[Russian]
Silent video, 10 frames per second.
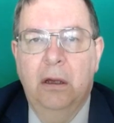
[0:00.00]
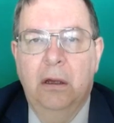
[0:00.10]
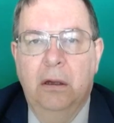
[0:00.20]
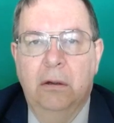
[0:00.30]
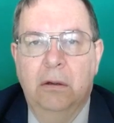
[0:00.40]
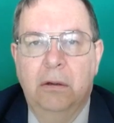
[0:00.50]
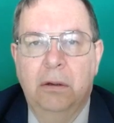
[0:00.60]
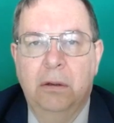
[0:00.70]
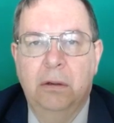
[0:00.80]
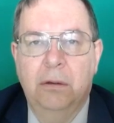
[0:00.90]
Э,
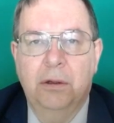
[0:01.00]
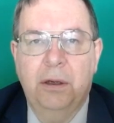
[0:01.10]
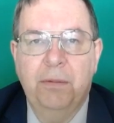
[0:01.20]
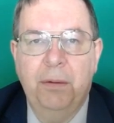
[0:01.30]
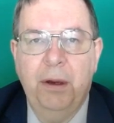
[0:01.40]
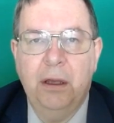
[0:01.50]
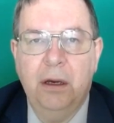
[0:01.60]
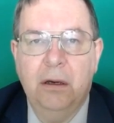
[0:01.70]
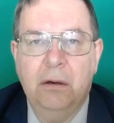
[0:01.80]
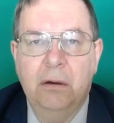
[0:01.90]
но, тем не
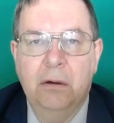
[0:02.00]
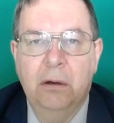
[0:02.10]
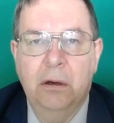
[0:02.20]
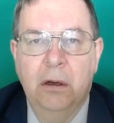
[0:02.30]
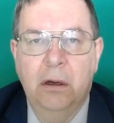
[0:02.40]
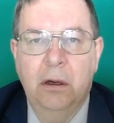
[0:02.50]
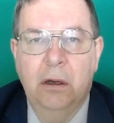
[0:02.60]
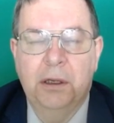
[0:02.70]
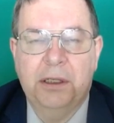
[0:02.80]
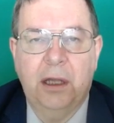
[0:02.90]
менее,
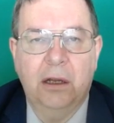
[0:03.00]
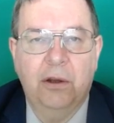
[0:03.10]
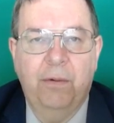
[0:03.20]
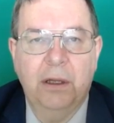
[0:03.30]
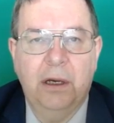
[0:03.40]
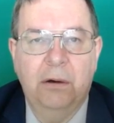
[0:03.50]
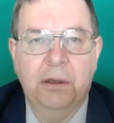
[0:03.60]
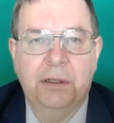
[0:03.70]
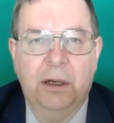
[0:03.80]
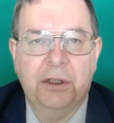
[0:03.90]
старт у Ван Хала
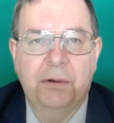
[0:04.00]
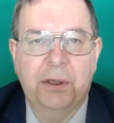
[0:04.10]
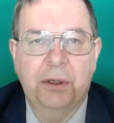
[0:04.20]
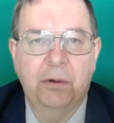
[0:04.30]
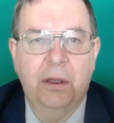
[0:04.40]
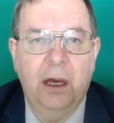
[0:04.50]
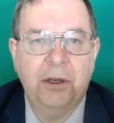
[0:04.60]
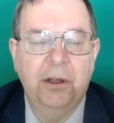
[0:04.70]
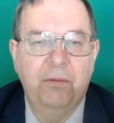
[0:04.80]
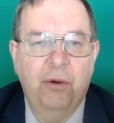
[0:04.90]
сложился
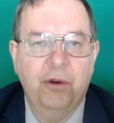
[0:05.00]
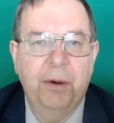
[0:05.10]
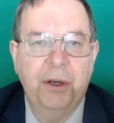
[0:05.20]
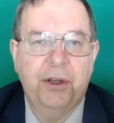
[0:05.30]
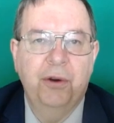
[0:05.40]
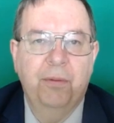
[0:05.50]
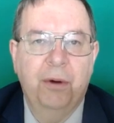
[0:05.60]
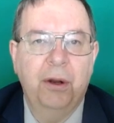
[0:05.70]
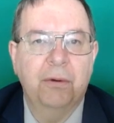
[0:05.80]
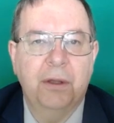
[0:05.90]
удачно, мог бы еще
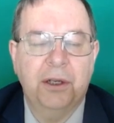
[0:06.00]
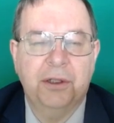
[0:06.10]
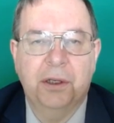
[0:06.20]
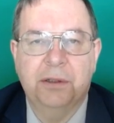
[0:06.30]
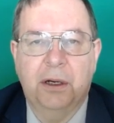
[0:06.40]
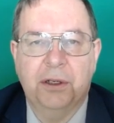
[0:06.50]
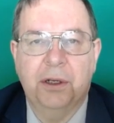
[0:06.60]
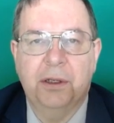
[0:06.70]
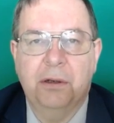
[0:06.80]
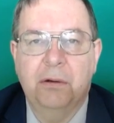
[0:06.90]
более удачно
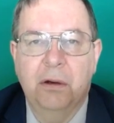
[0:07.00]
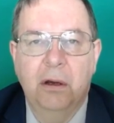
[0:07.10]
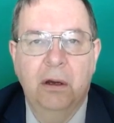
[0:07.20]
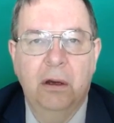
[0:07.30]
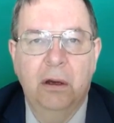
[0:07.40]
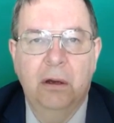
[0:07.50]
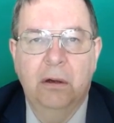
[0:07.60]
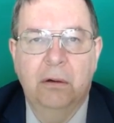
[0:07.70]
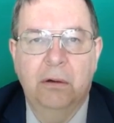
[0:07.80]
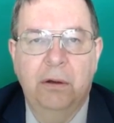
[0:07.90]
сложиться.
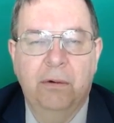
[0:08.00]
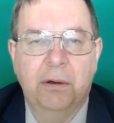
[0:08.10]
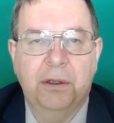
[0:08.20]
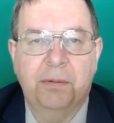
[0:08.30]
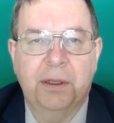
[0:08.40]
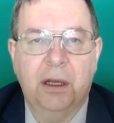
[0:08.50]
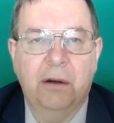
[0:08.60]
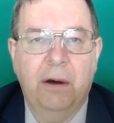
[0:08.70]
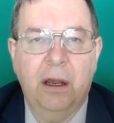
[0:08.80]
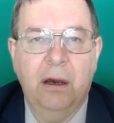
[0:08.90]
У него, собственно
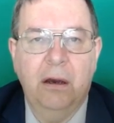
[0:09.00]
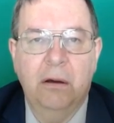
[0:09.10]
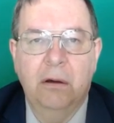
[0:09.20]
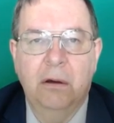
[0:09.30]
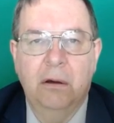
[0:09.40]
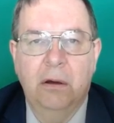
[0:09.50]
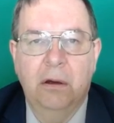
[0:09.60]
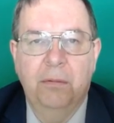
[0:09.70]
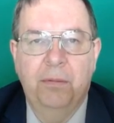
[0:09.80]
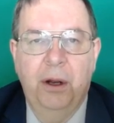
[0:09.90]
говоря,
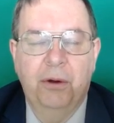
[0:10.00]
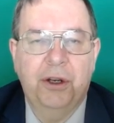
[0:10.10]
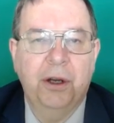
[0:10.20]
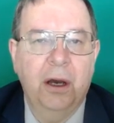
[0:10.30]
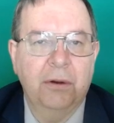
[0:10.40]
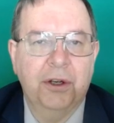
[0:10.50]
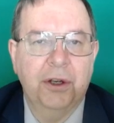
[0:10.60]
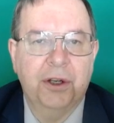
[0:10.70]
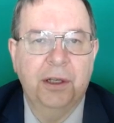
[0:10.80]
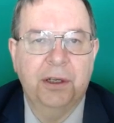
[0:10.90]
были очень хорошие
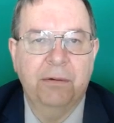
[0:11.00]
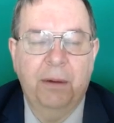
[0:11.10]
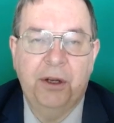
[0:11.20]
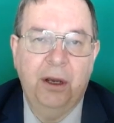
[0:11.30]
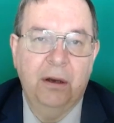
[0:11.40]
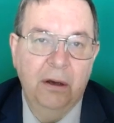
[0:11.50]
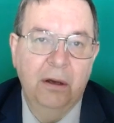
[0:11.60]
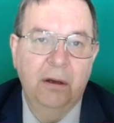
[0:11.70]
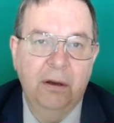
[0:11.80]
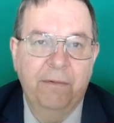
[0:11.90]
шансы вообще
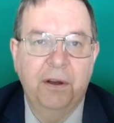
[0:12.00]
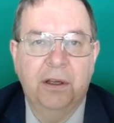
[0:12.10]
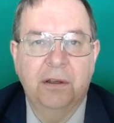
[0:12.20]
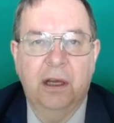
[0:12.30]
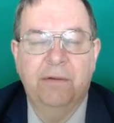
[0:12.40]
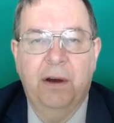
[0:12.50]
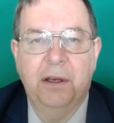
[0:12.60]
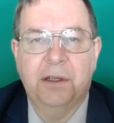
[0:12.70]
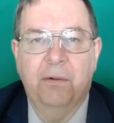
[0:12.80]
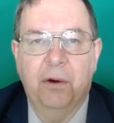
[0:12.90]
выйти на два
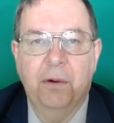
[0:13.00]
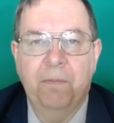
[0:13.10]
из двух.